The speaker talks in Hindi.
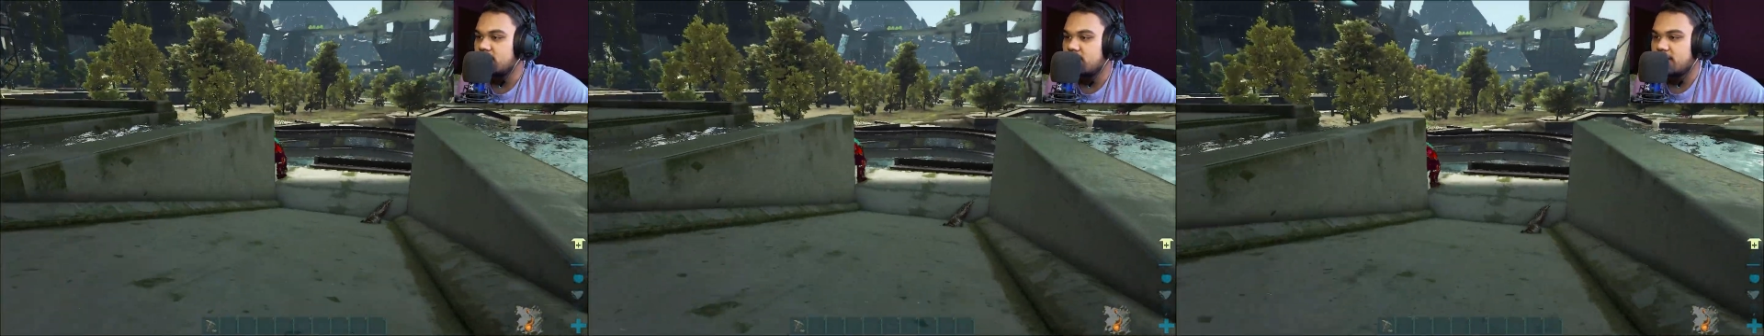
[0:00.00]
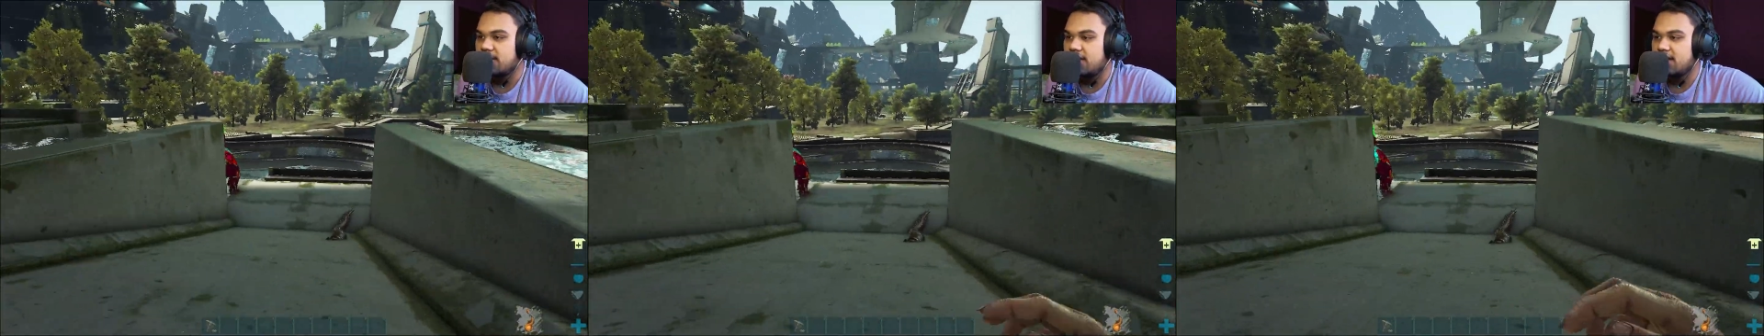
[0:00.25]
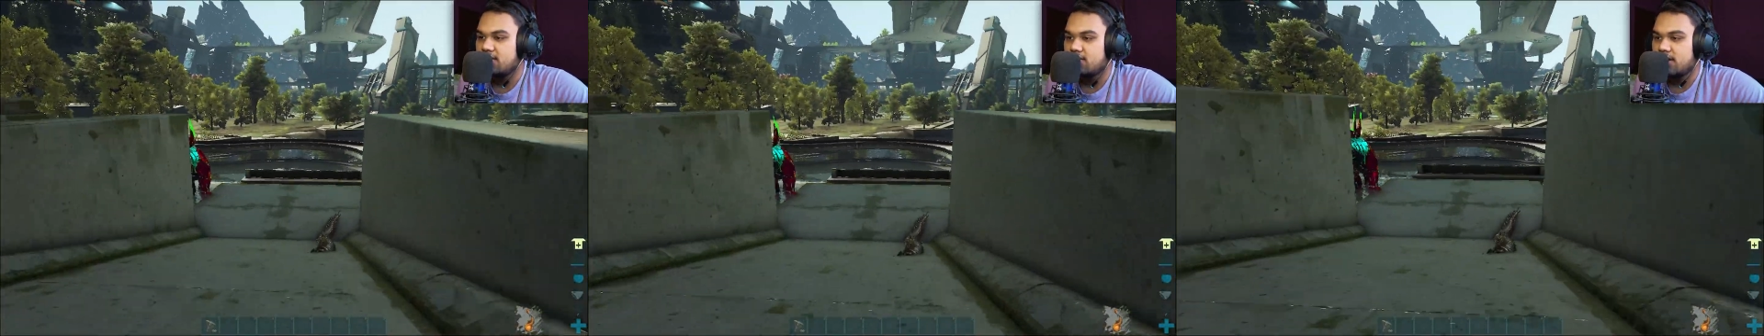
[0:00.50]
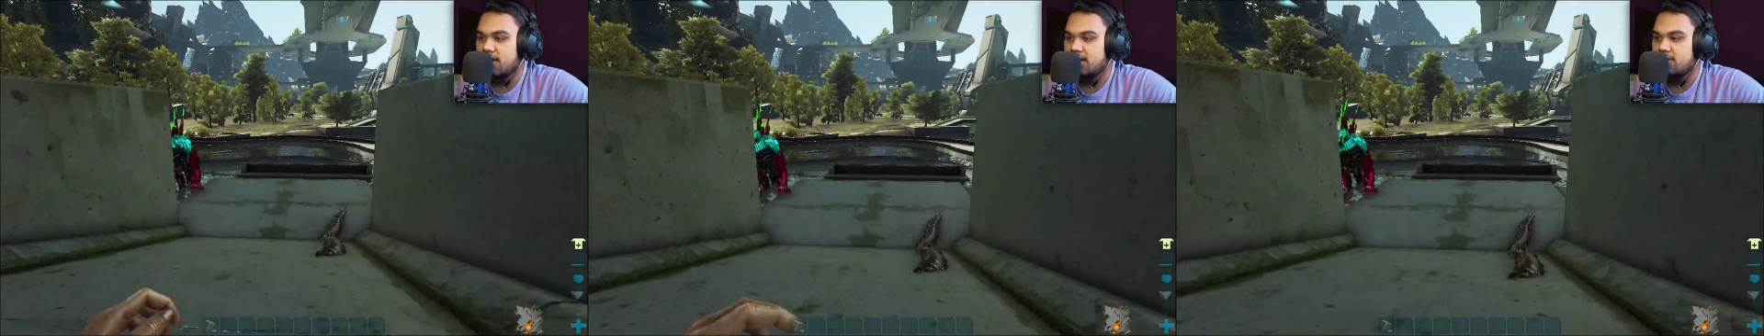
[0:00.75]
और ये है वो
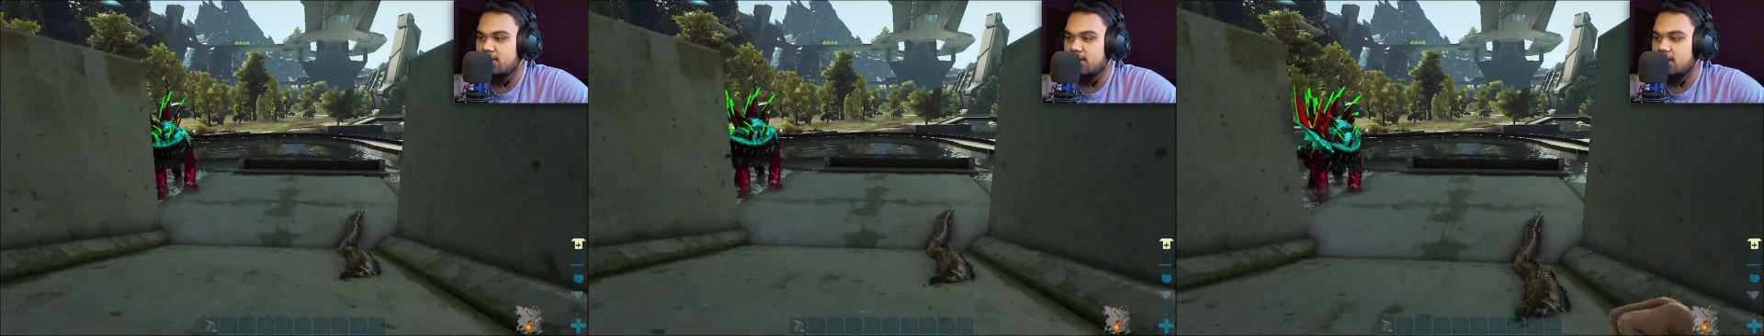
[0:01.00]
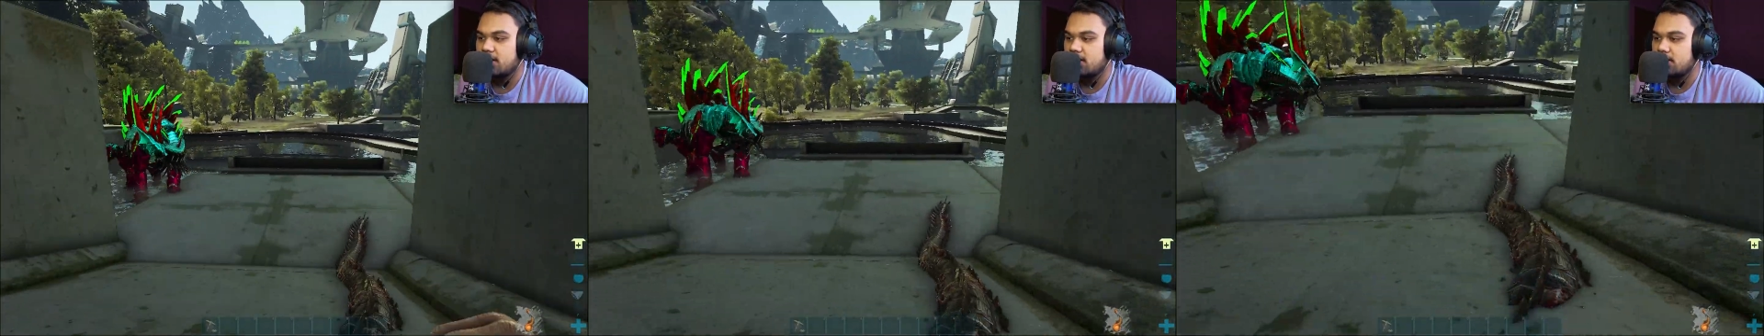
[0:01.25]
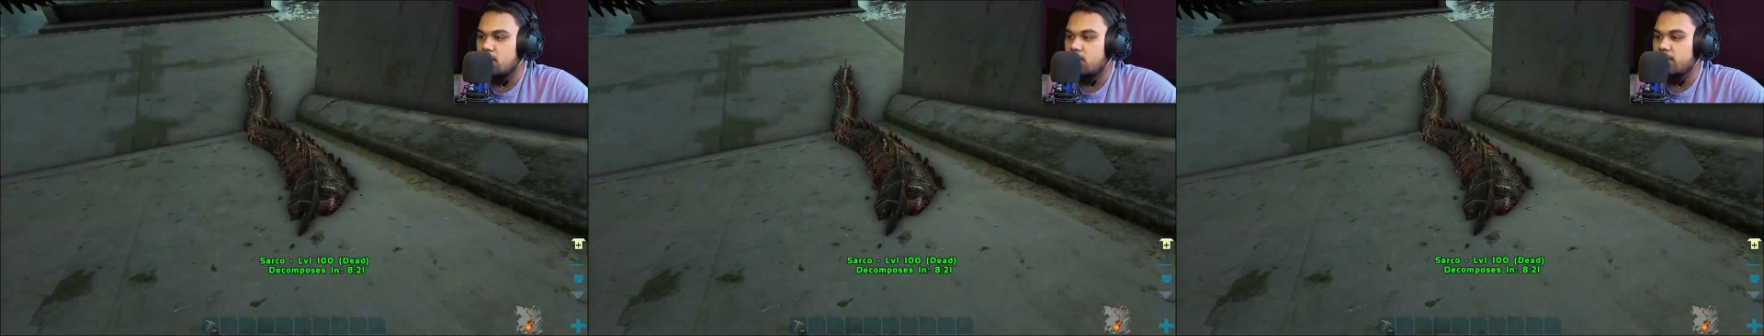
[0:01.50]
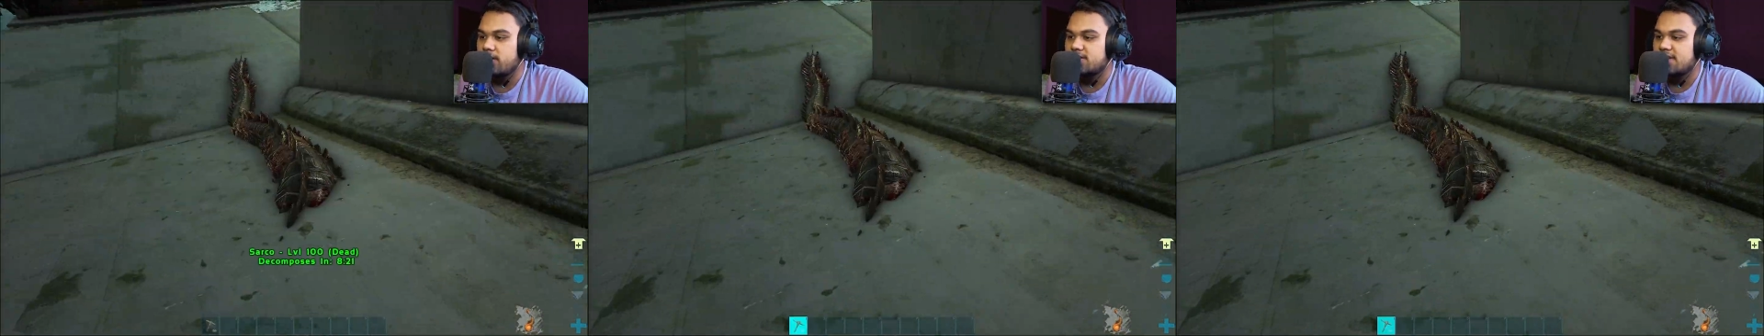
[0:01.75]
टेग वाला
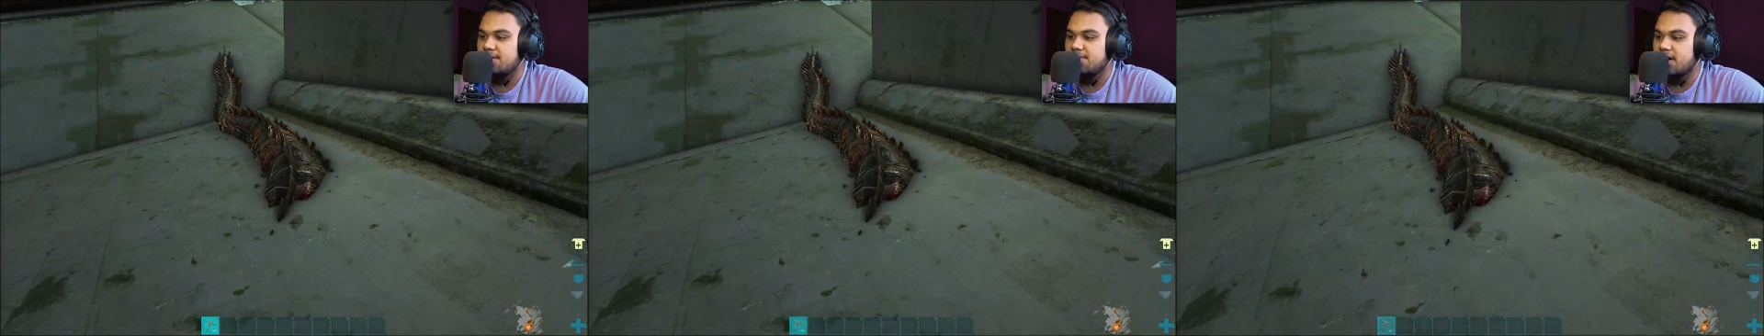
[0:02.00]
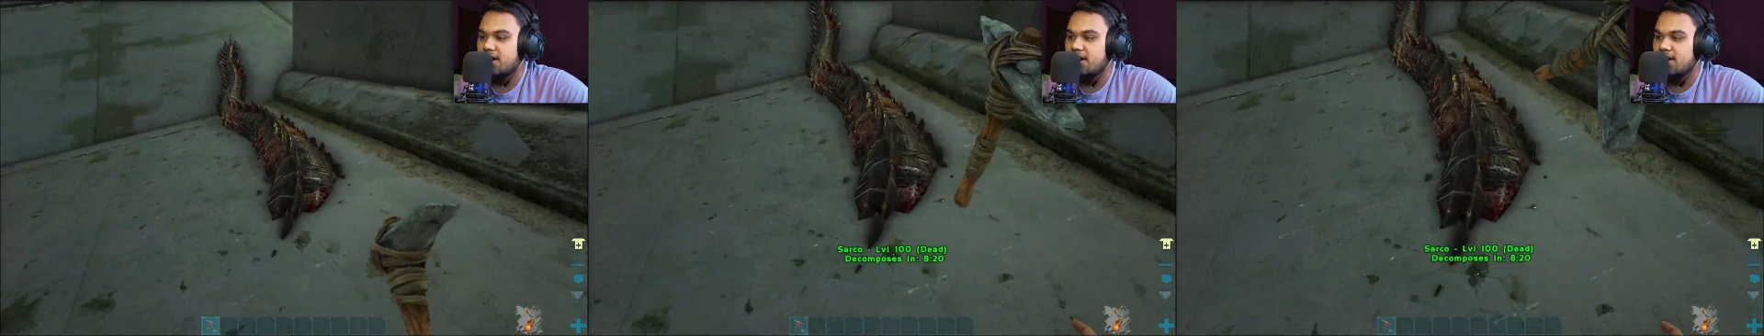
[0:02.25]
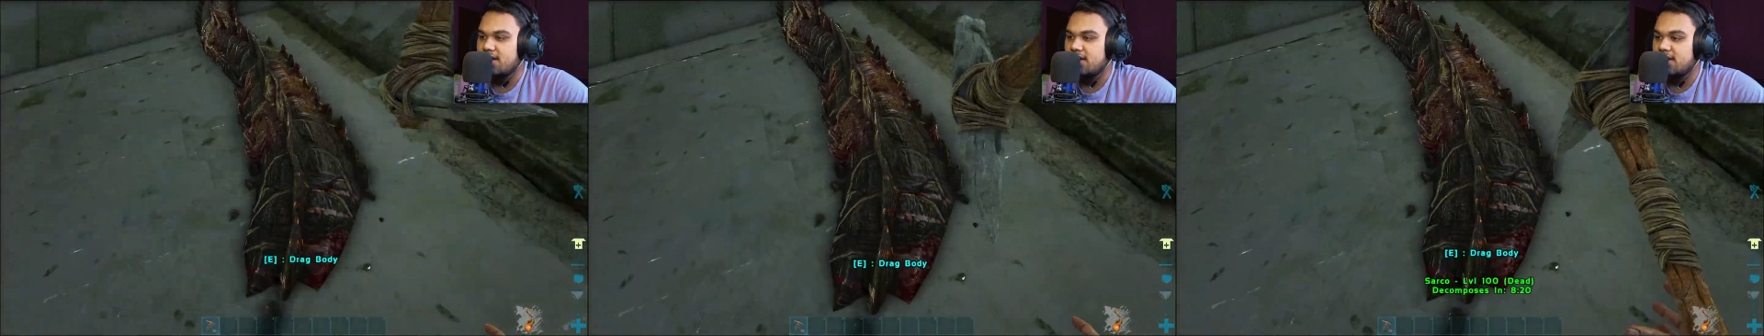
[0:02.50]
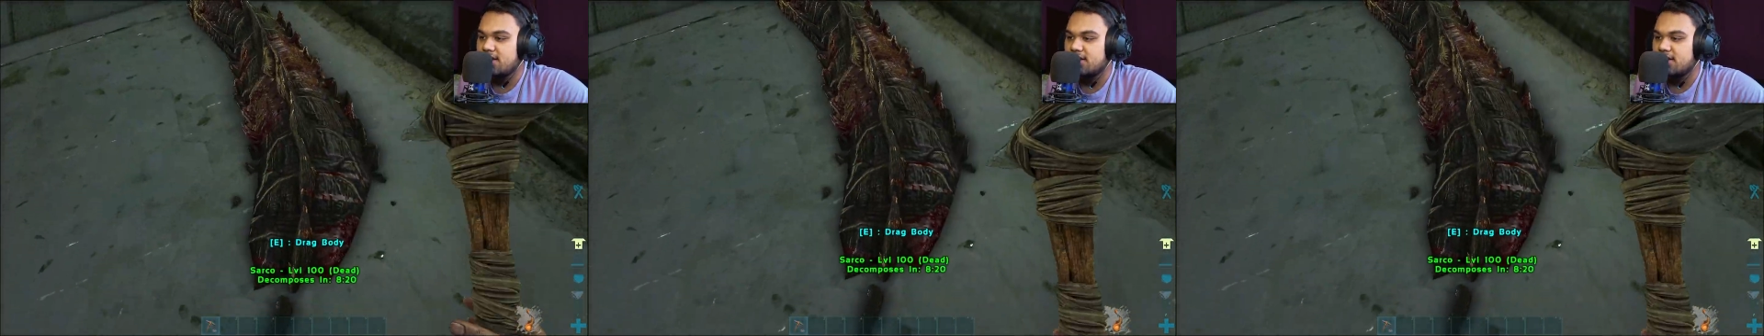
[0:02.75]
ओ इसी मारा ना ये